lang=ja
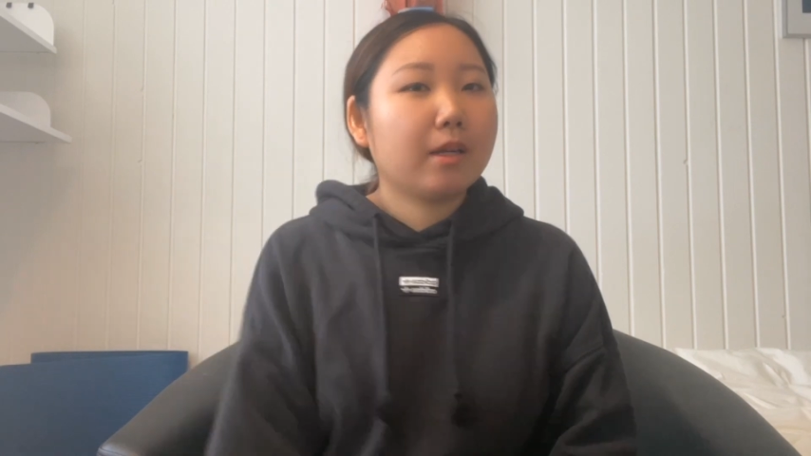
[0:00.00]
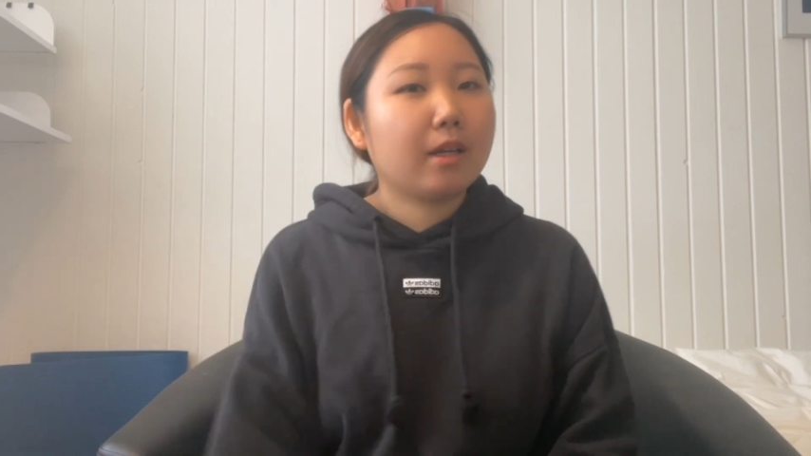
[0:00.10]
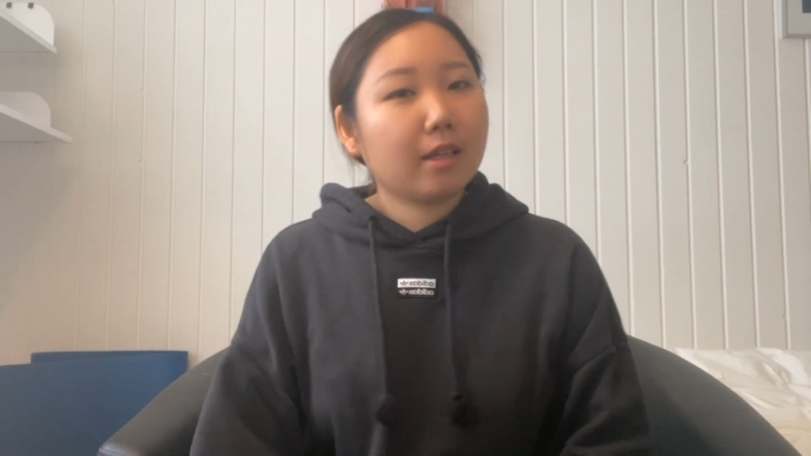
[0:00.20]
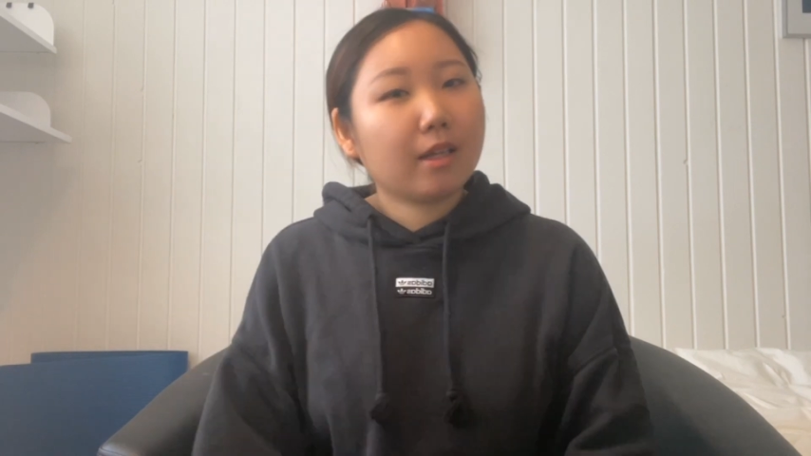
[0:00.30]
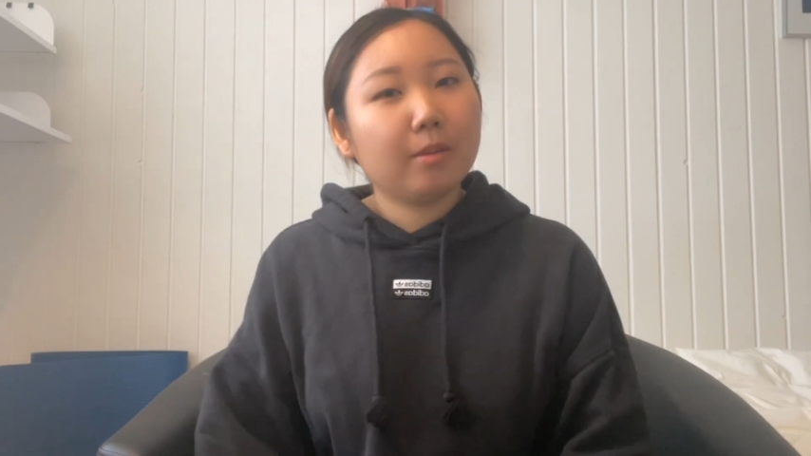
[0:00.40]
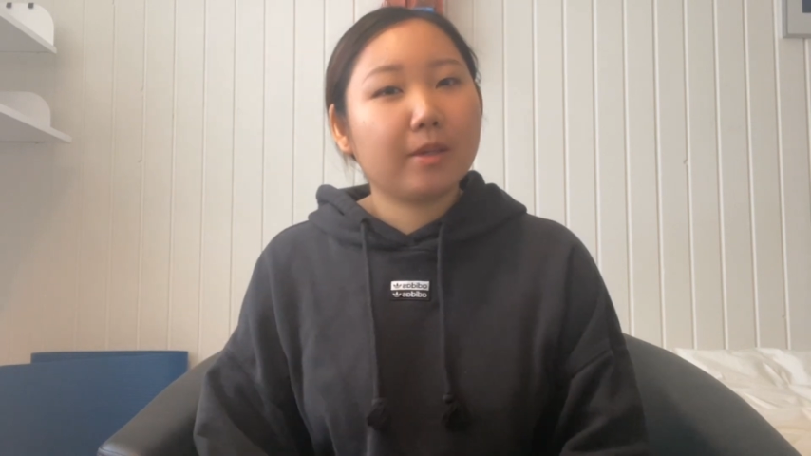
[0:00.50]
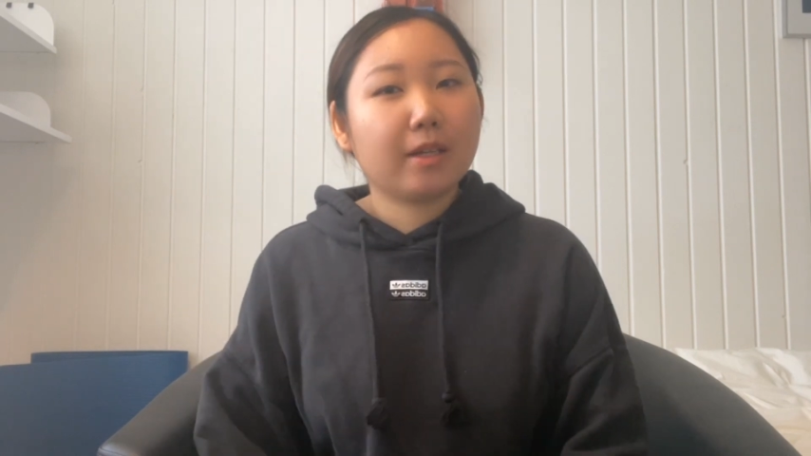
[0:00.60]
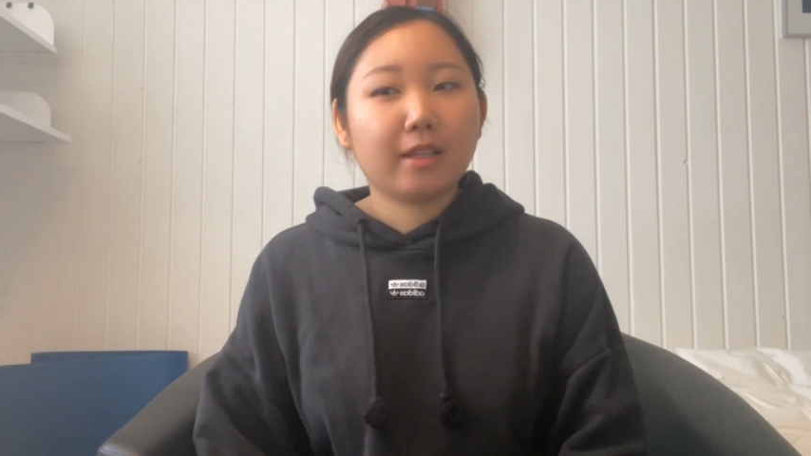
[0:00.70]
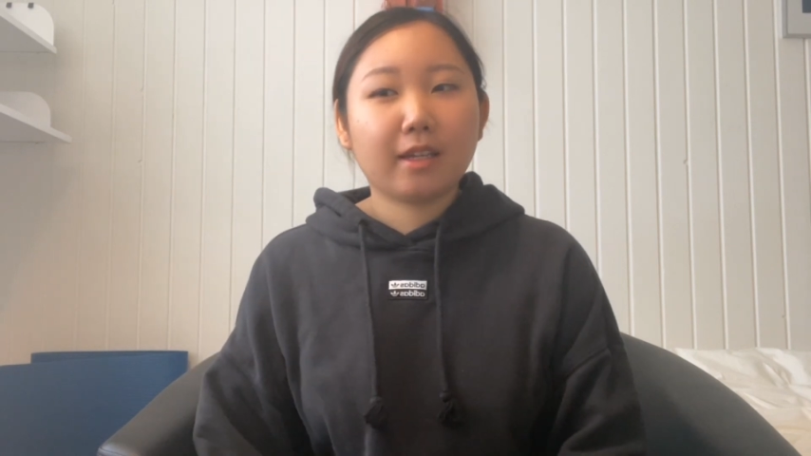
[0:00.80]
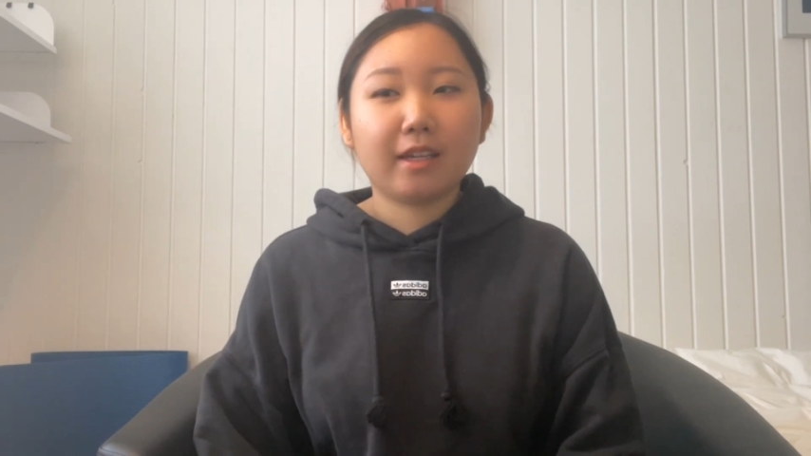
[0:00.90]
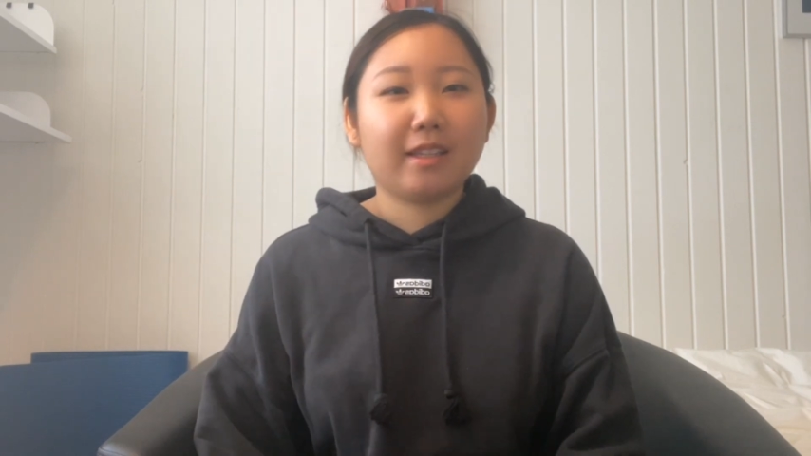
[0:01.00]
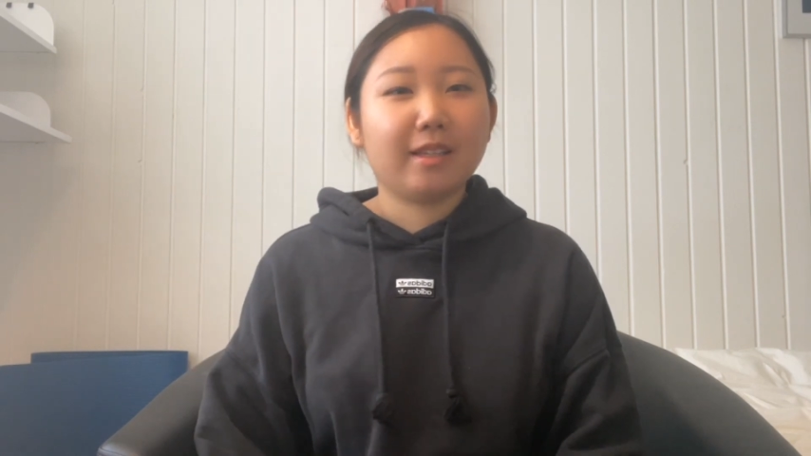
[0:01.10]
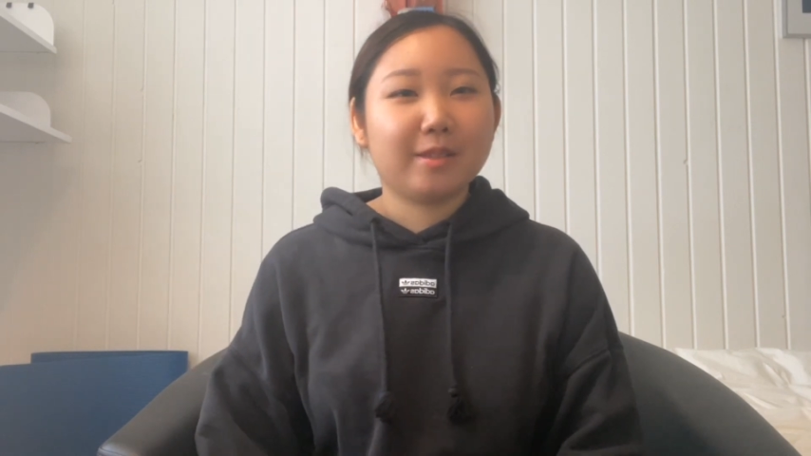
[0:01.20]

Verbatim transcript: 価高い物価高いって